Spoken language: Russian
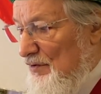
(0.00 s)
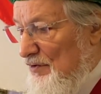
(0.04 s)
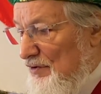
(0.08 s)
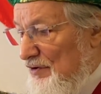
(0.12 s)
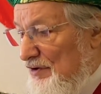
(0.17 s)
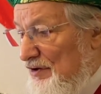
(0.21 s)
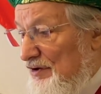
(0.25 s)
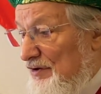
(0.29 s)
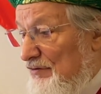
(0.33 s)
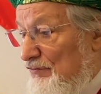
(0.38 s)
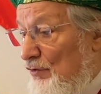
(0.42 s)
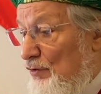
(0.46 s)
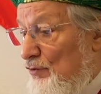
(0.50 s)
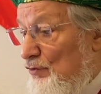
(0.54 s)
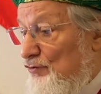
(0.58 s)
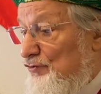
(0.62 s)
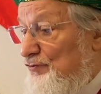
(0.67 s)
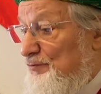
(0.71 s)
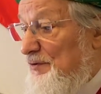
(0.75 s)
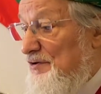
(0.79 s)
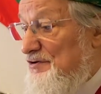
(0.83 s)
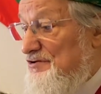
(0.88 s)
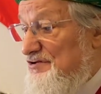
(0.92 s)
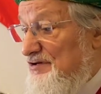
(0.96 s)
И его
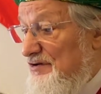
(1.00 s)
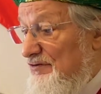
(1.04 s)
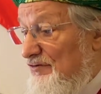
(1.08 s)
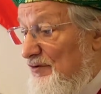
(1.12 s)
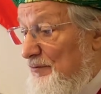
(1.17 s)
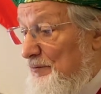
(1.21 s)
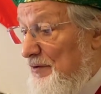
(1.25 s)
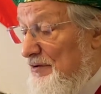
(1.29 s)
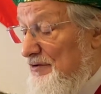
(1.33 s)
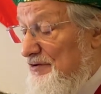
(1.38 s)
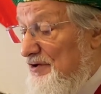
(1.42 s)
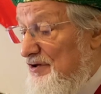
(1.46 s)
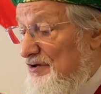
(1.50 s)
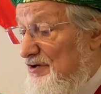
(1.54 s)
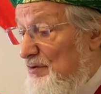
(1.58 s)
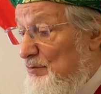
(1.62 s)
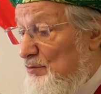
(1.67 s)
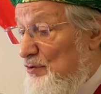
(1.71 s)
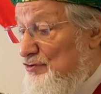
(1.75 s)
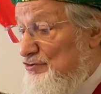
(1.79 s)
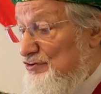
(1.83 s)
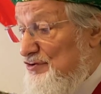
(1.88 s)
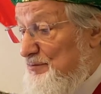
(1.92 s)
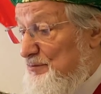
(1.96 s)
успешное выполнение
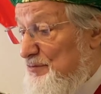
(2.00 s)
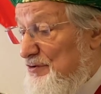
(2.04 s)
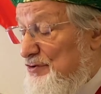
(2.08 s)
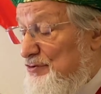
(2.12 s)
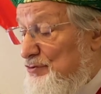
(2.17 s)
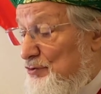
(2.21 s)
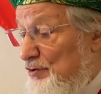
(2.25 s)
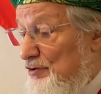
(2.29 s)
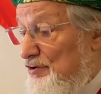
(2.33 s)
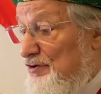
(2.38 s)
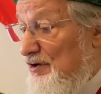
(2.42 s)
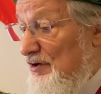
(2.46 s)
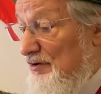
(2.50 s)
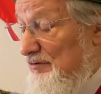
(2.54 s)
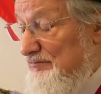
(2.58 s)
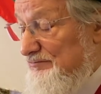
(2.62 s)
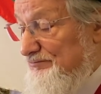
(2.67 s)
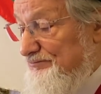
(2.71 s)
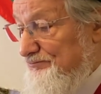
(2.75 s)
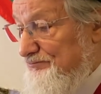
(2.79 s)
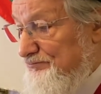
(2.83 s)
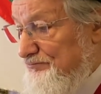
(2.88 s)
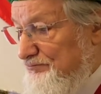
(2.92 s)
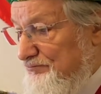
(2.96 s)
может быть только
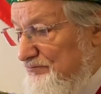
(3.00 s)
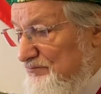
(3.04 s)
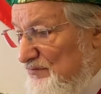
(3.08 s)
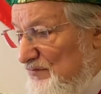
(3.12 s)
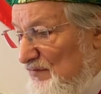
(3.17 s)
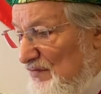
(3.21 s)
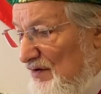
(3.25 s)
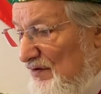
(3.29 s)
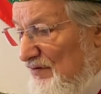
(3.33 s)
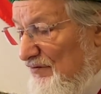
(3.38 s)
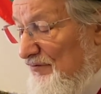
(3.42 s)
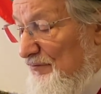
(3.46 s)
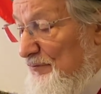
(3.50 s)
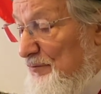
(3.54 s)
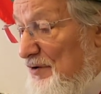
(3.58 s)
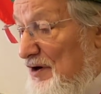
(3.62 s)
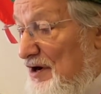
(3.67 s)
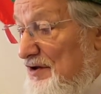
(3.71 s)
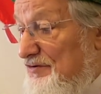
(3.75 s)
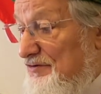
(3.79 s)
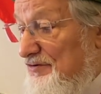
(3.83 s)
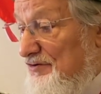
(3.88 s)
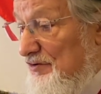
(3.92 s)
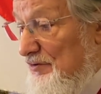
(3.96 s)
в
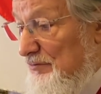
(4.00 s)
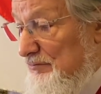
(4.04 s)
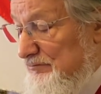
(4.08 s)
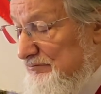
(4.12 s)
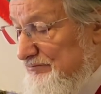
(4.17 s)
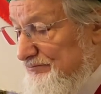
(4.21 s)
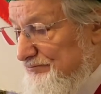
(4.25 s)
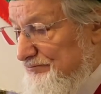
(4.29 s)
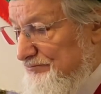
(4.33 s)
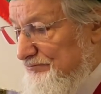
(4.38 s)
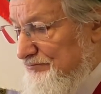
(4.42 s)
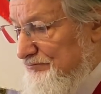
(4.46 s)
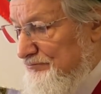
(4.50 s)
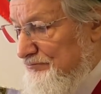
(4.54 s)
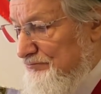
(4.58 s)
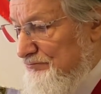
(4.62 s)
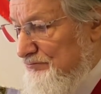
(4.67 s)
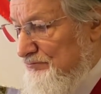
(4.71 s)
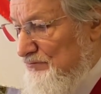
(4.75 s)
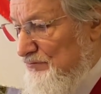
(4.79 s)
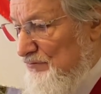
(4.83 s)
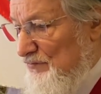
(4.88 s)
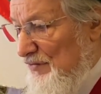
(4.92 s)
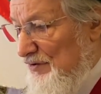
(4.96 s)
братском
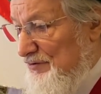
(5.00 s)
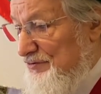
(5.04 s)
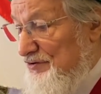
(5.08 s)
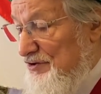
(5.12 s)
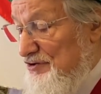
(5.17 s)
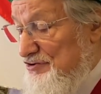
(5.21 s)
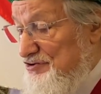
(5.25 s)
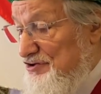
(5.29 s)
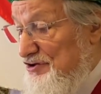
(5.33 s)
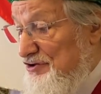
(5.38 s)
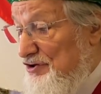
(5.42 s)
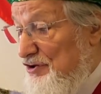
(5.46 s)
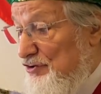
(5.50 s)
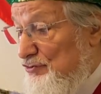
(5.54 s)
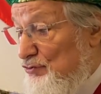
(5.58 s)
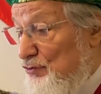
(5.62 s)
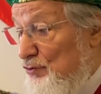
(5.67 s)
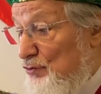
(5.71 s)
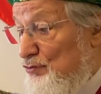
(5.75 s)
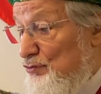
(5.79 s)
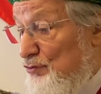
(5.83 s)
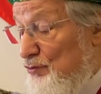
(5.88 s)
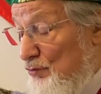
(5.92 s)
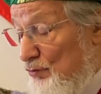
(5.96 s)
отношении
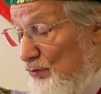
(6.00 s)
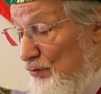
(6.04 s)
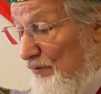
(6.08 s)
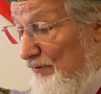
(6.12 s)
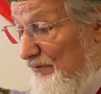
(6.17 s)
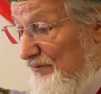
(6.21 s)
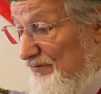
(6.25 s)
друг к другу,